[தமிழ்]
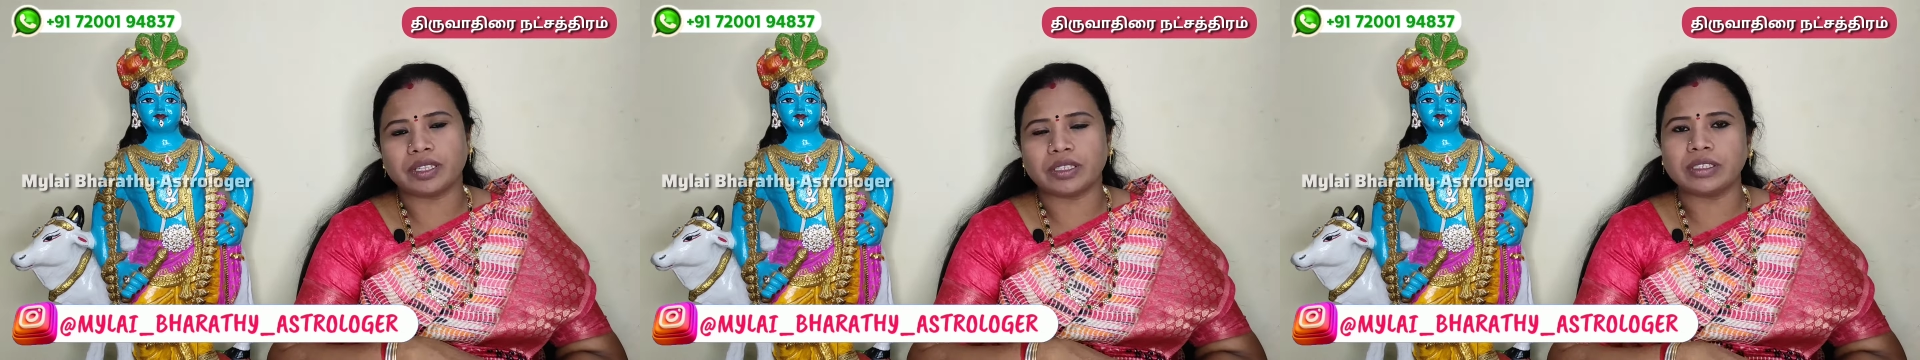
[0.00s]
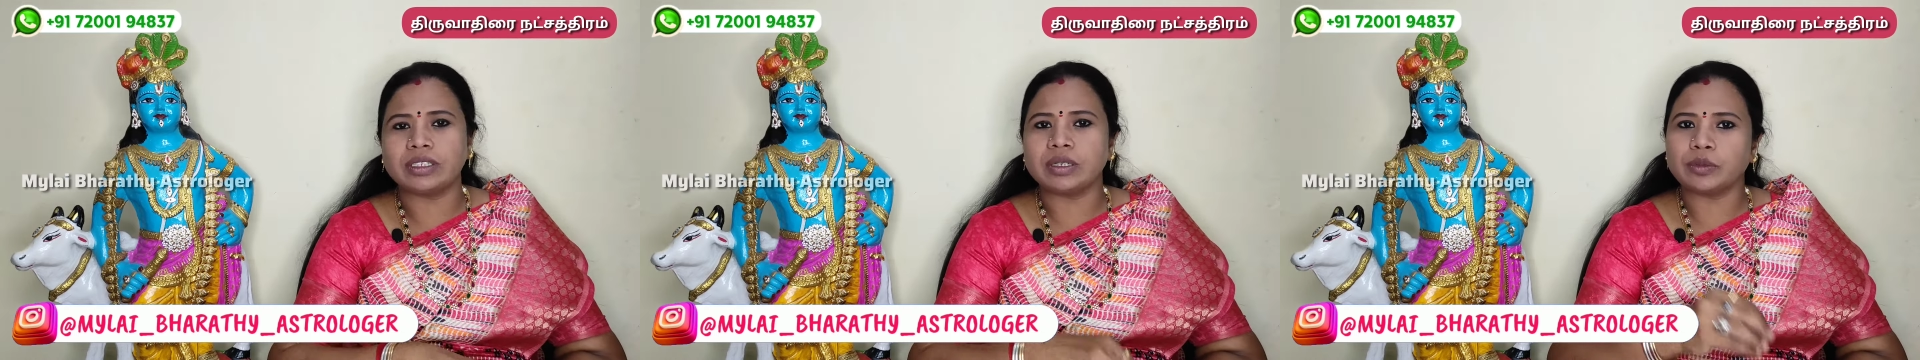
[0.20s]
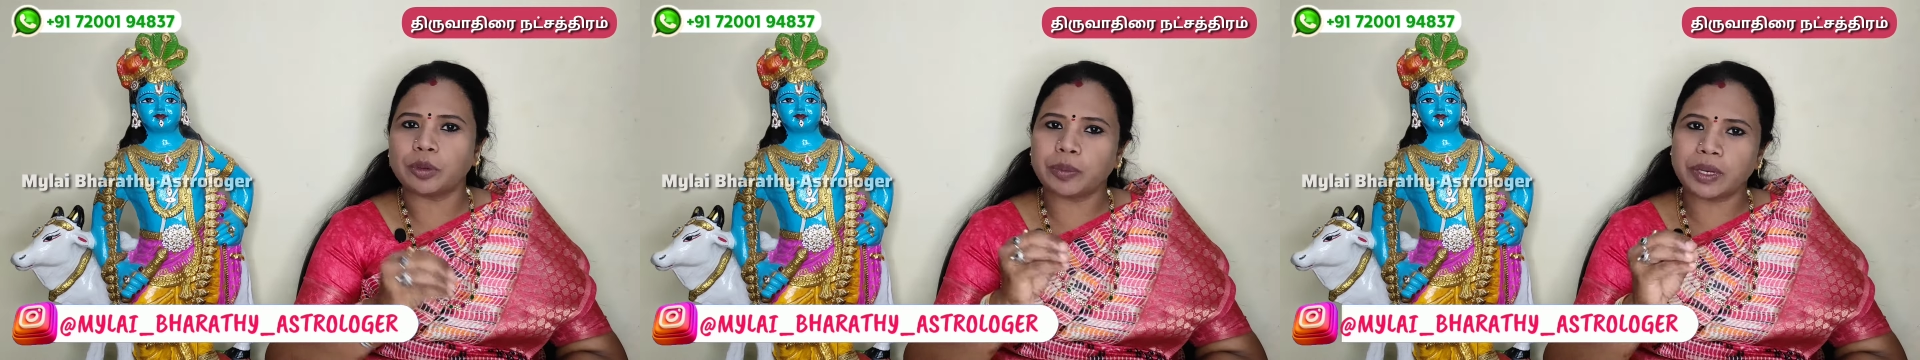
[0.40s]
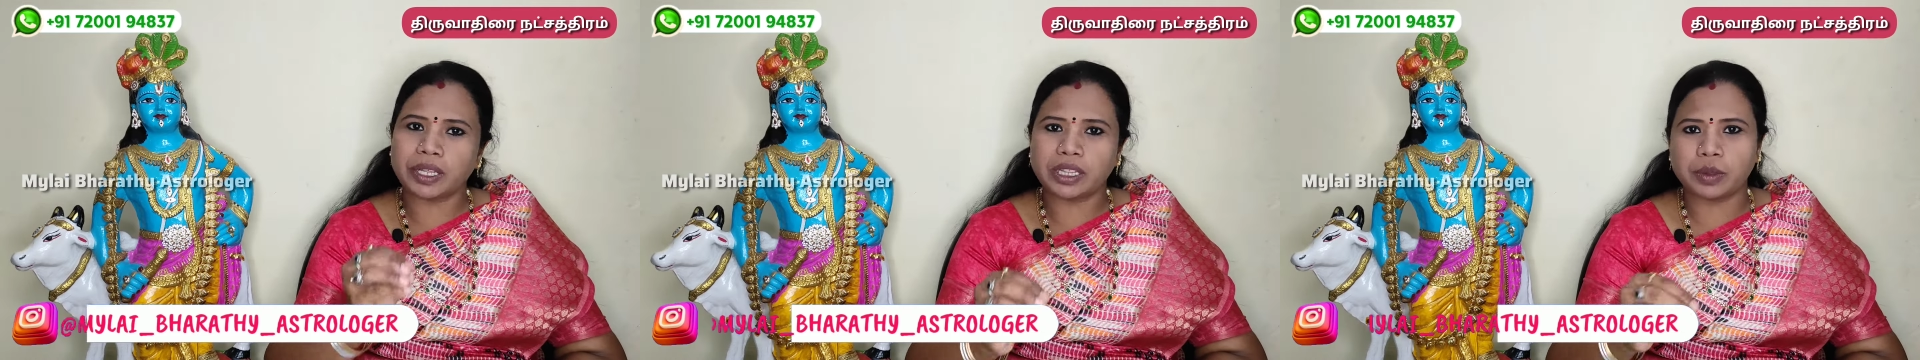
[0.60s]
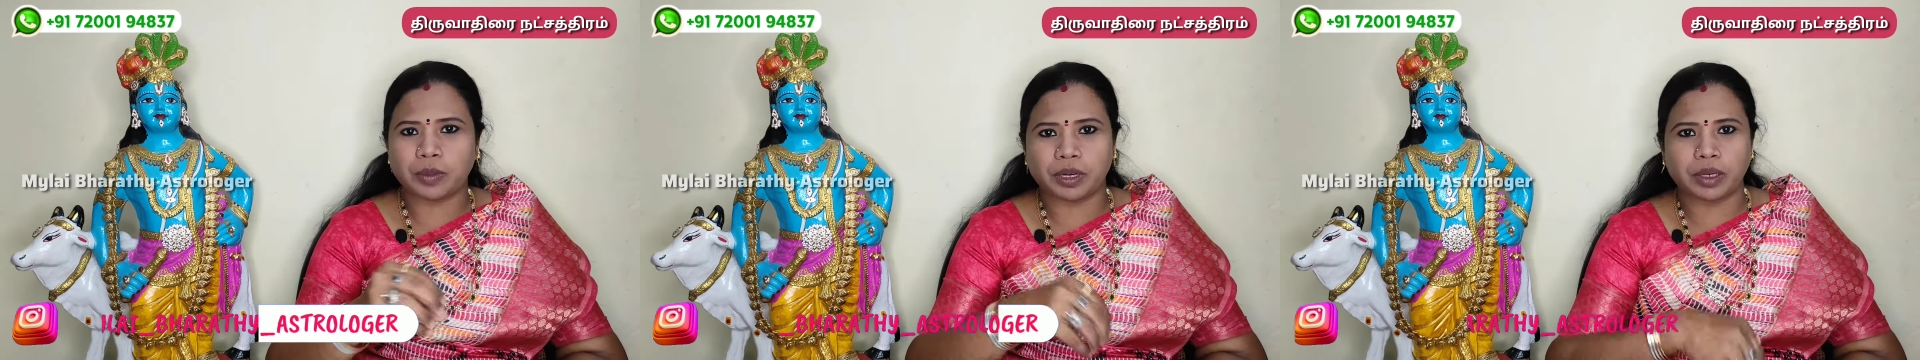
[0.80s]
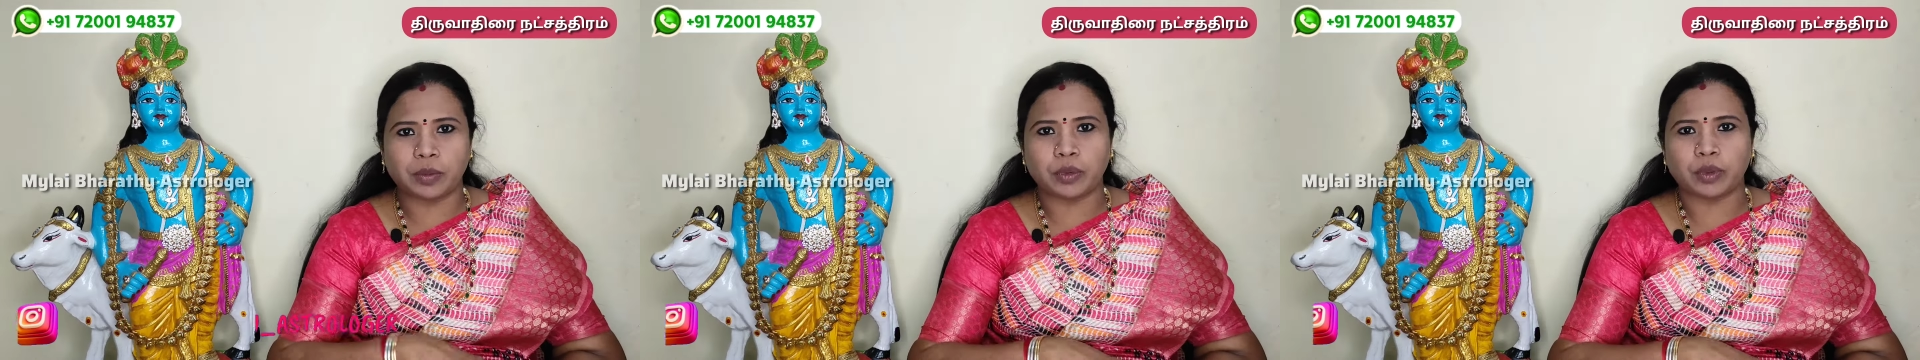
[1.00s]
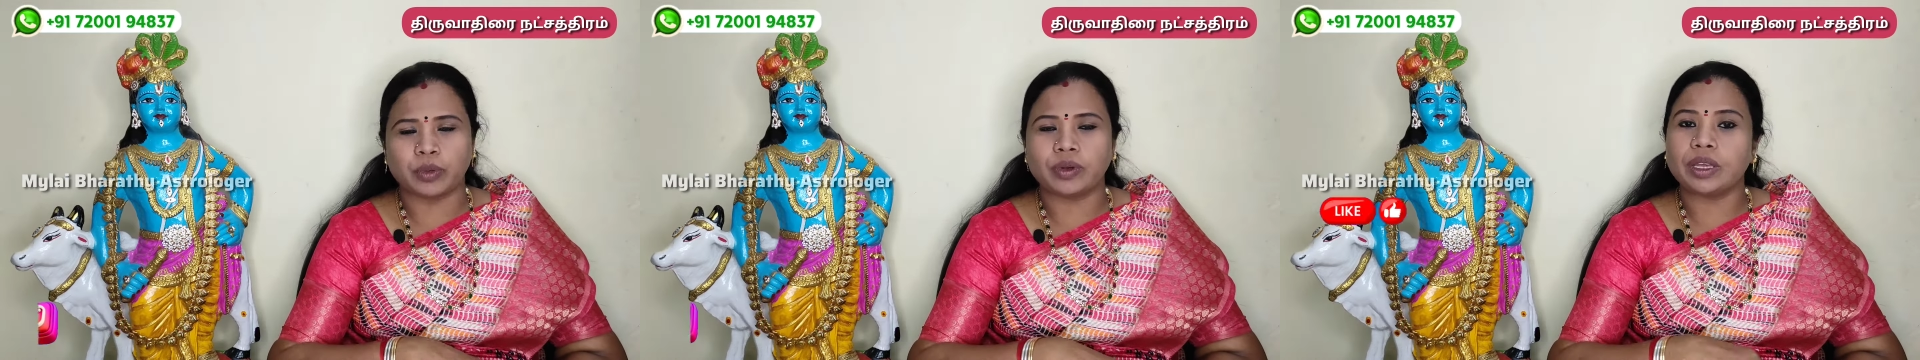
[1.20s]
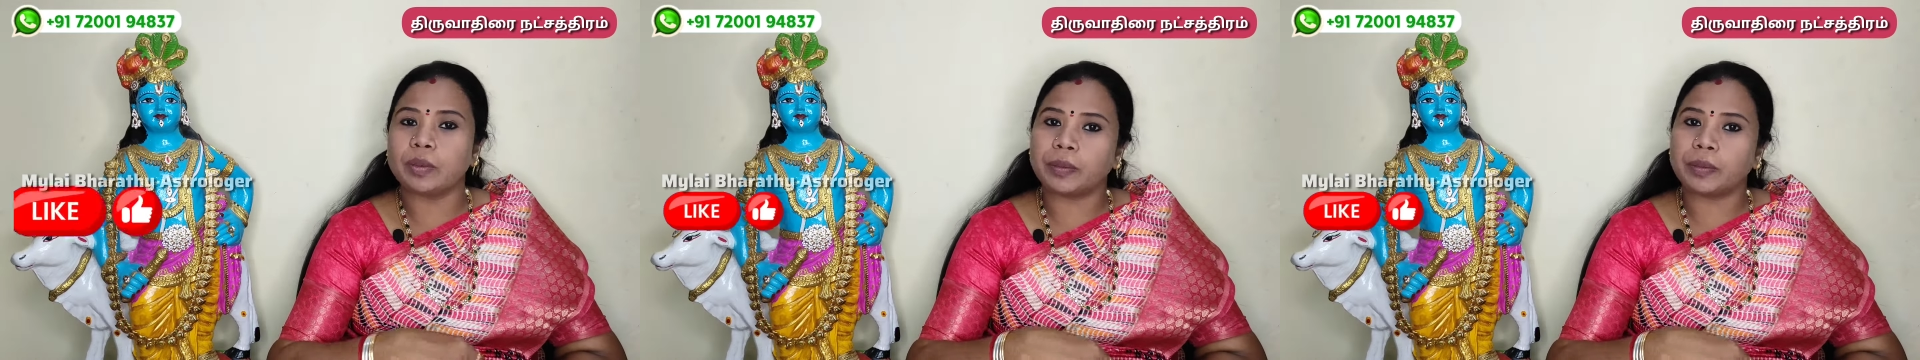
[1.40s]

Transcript: வந்து நம்ம பிரீத்தி பண்ண போகிறோம்